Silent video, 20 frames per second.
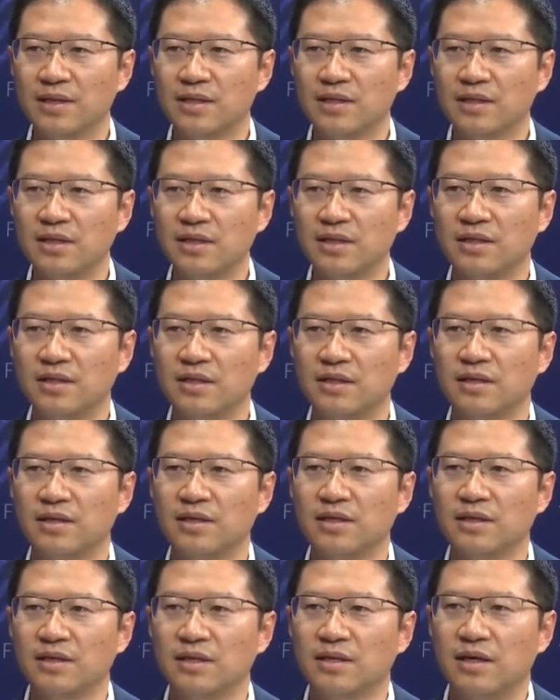第
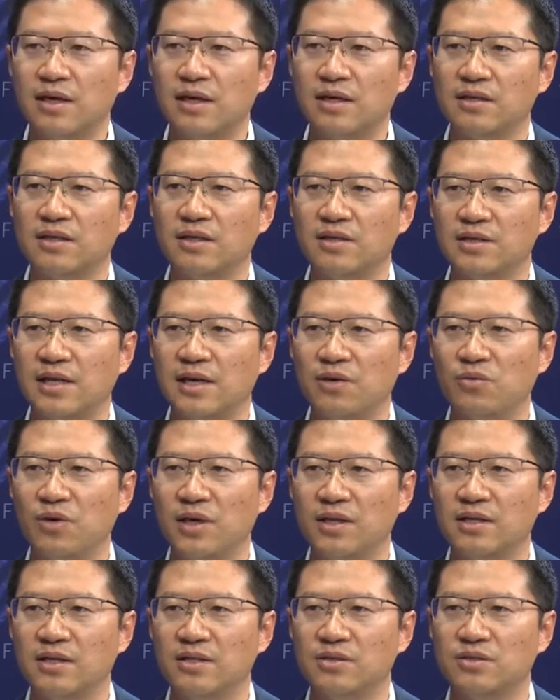二道难
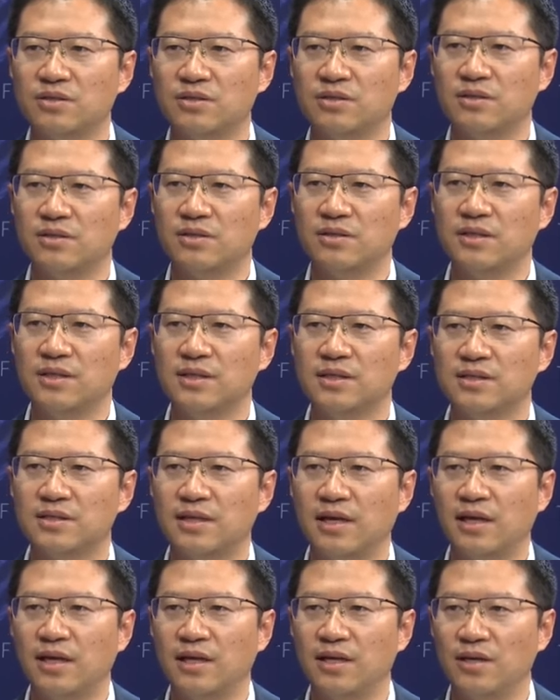关呢，就是
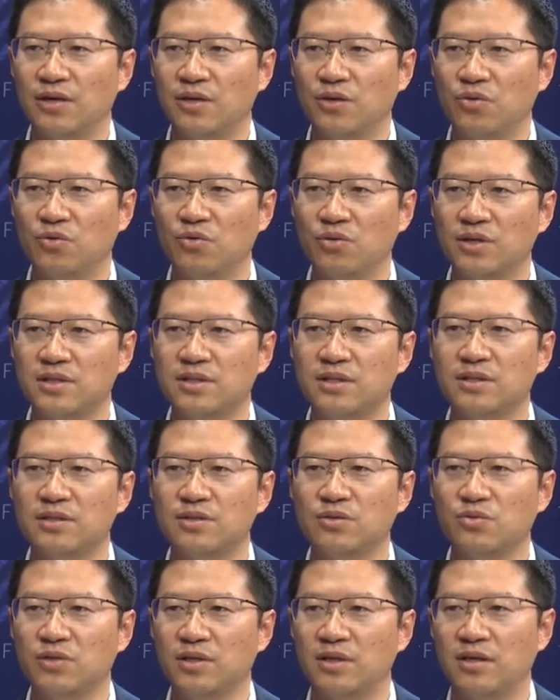在火
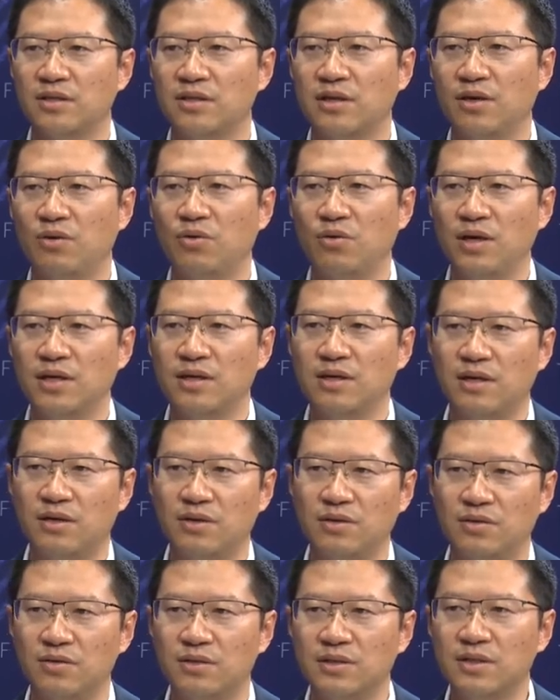星轨道上环
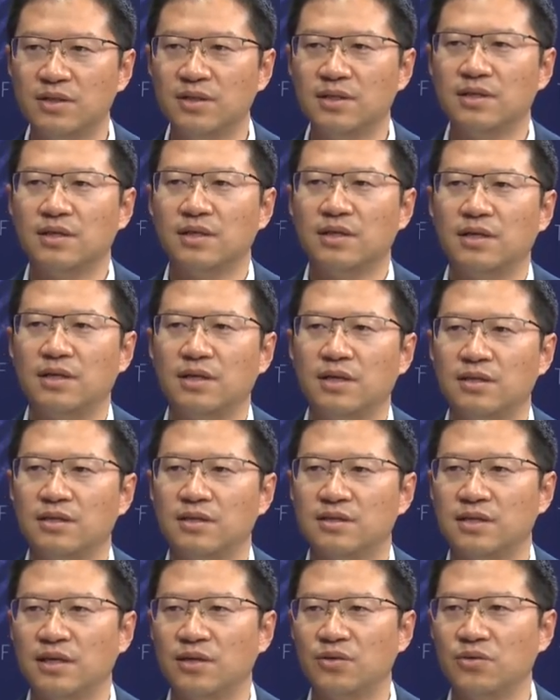绕两到
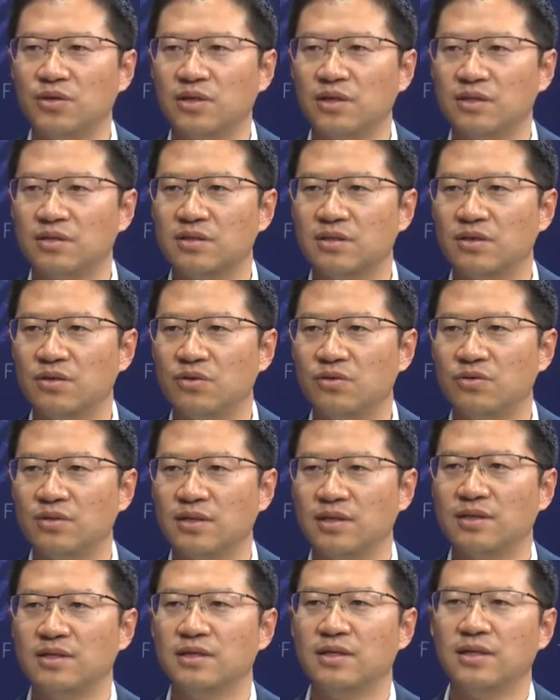三个月之后
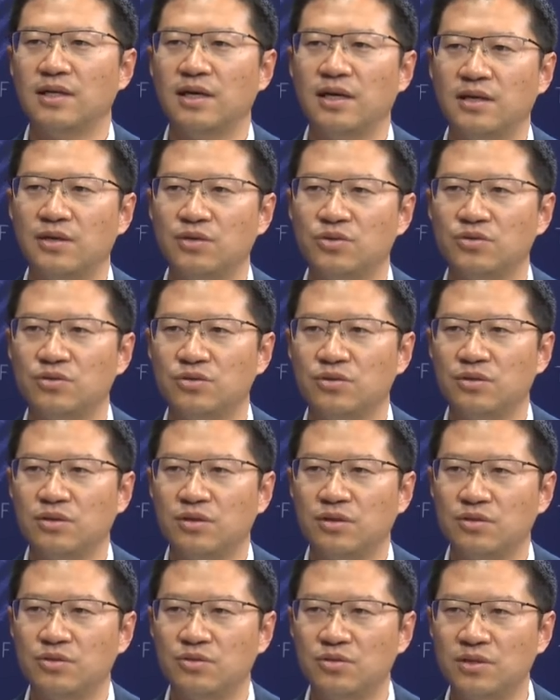呢，还要寻
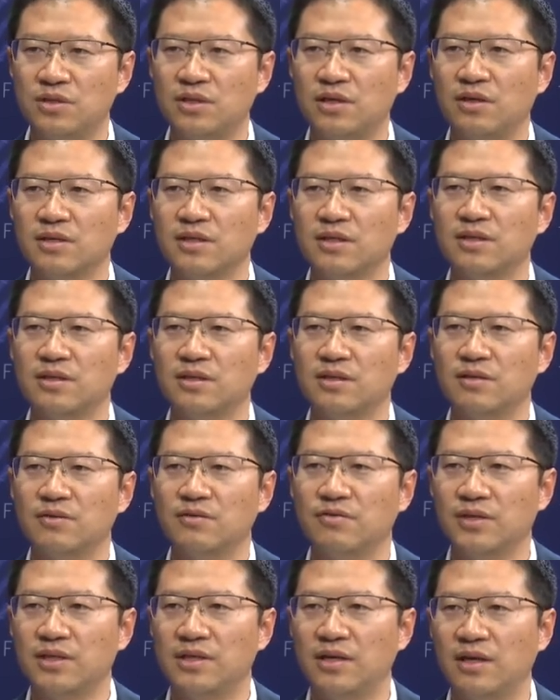寻找一个
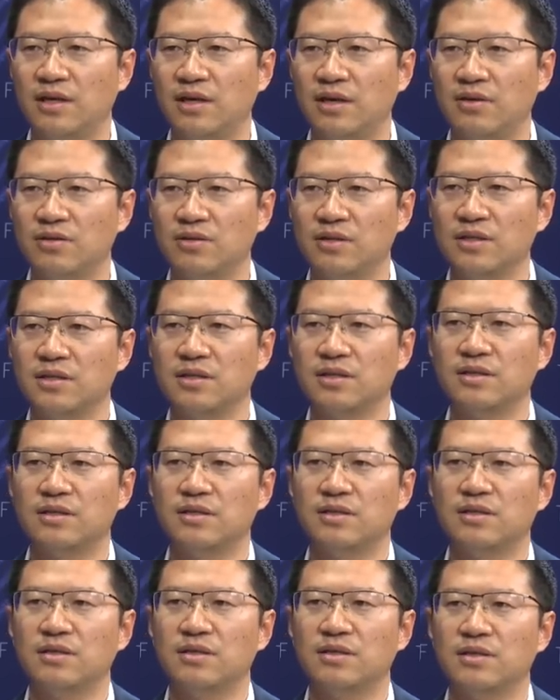非常好的一
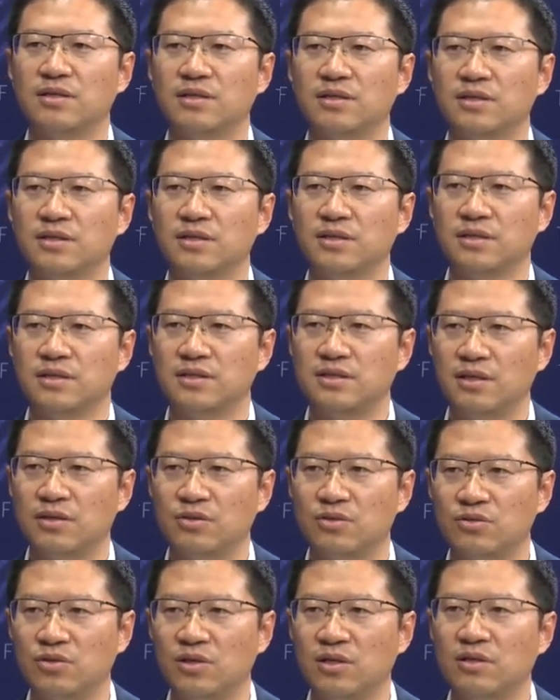个小
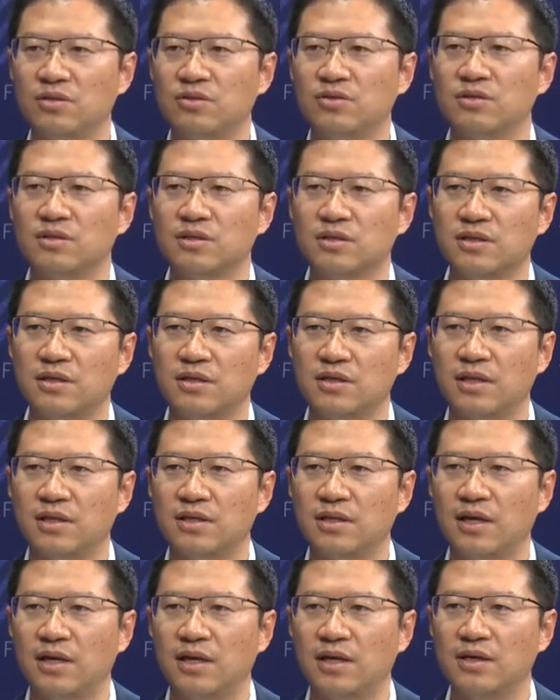的窗口，要让
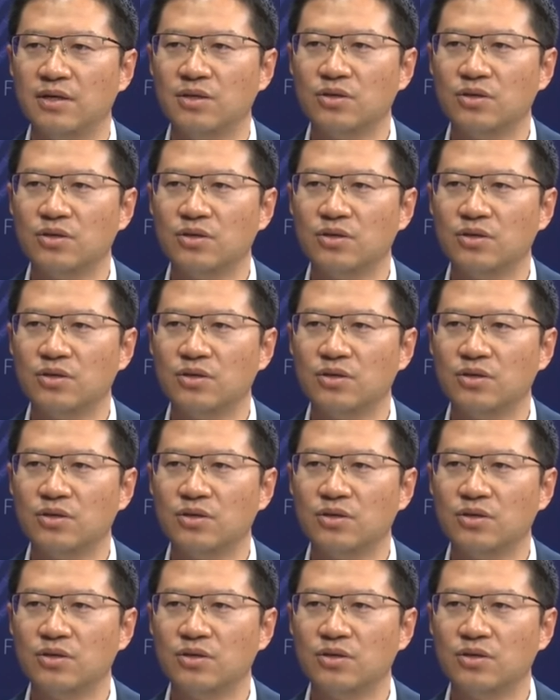它